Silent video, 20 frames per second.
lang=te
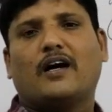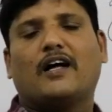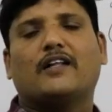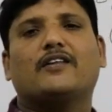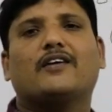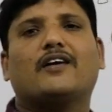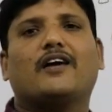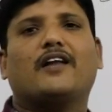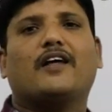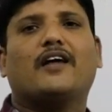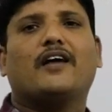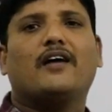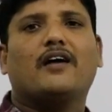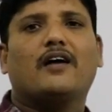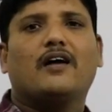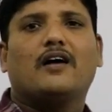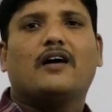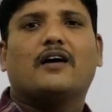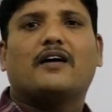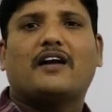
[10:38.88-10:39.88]
అందుకనే
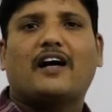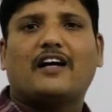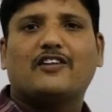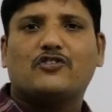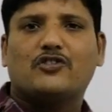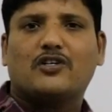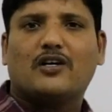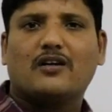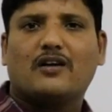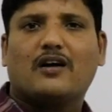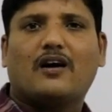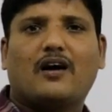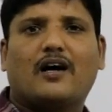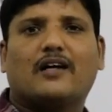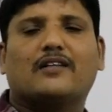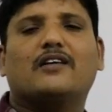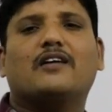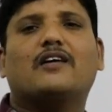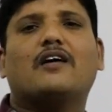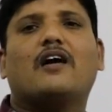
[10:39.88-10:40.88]
రాజ్యాంగ
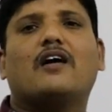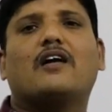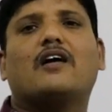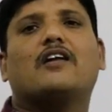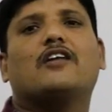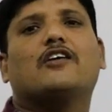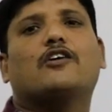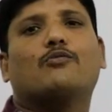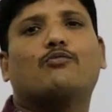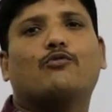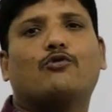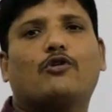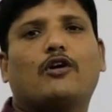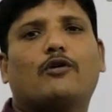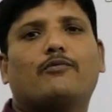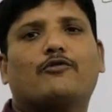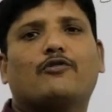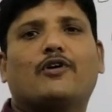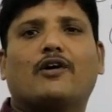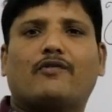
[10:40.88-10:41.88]
అధికారానికి
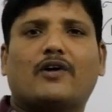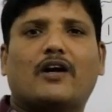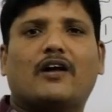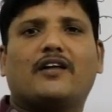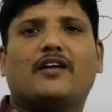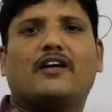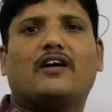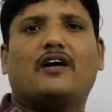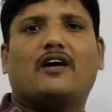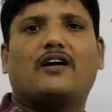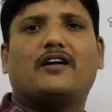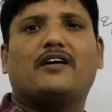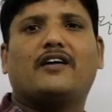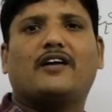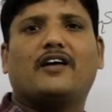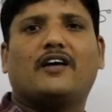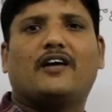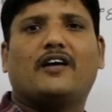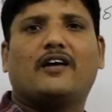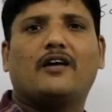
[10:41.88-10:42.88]
మూలము ఎవరయ్యా
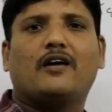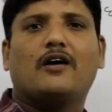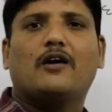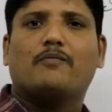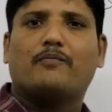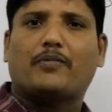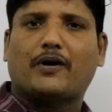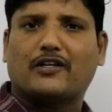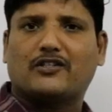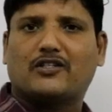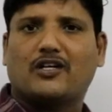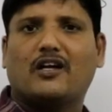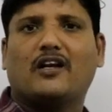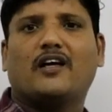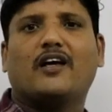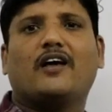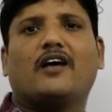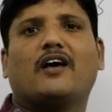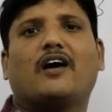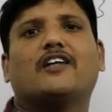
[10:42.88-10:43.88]
అంటే
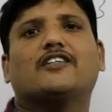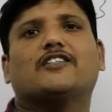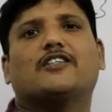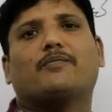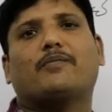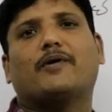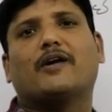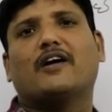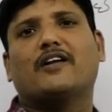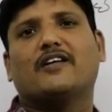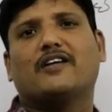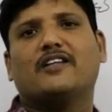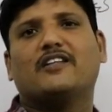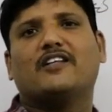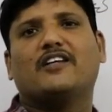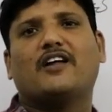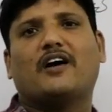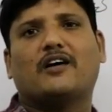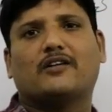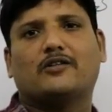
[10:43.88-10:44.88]
ప్రజలే అని చెప్పడానికి
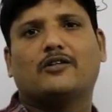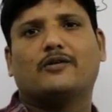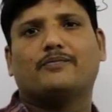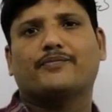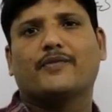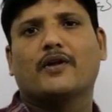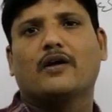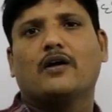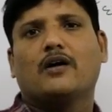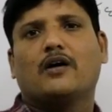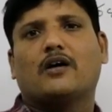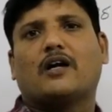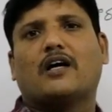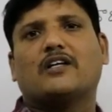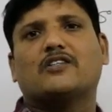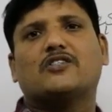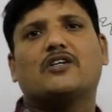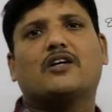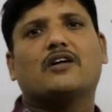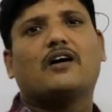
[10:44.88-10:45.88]
దీని అర్థం
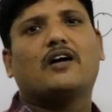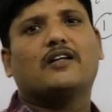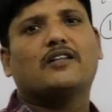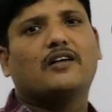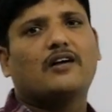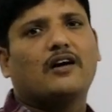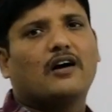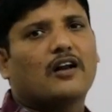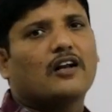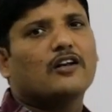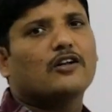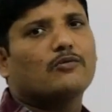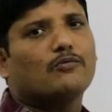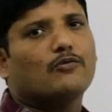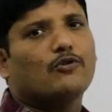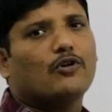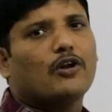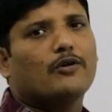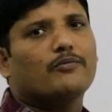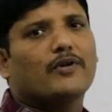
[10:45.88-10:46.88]
రాజ్యాంగ అధికారానికి
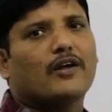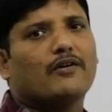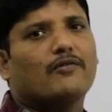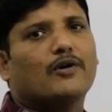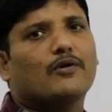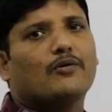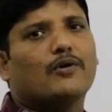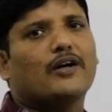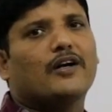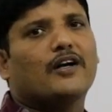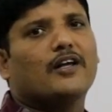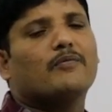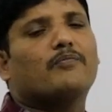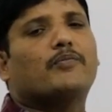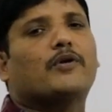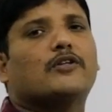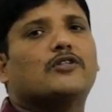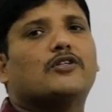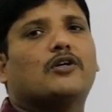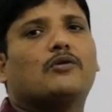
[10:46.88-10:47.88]
మూలం ఎవరు అంటే
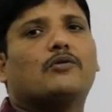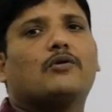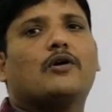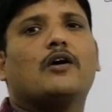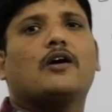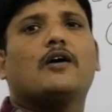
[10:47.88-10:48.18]
ప్రజలు